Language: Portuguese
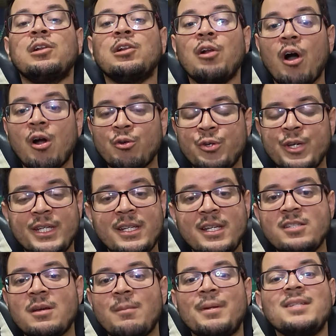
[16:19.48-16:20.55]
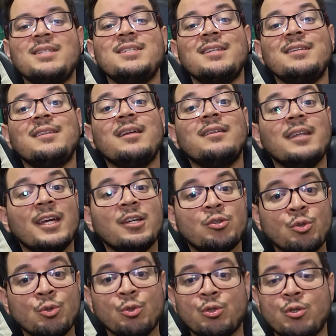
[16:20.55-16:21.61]
Logo no início é preciso entender
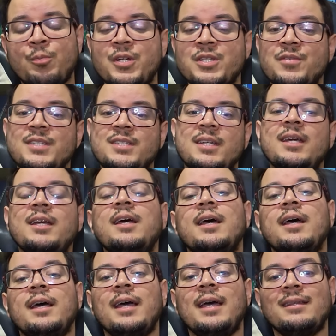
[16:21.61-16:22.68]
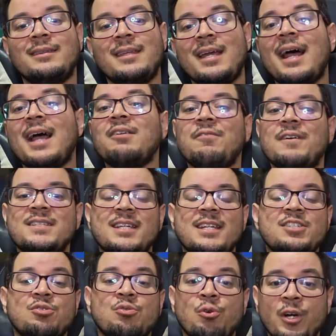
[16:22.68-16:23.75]
tudo, pois você é, terá que
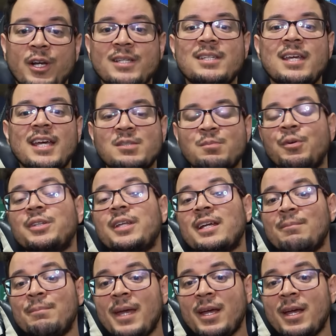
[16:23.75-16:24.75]
fazer escolhas e responder a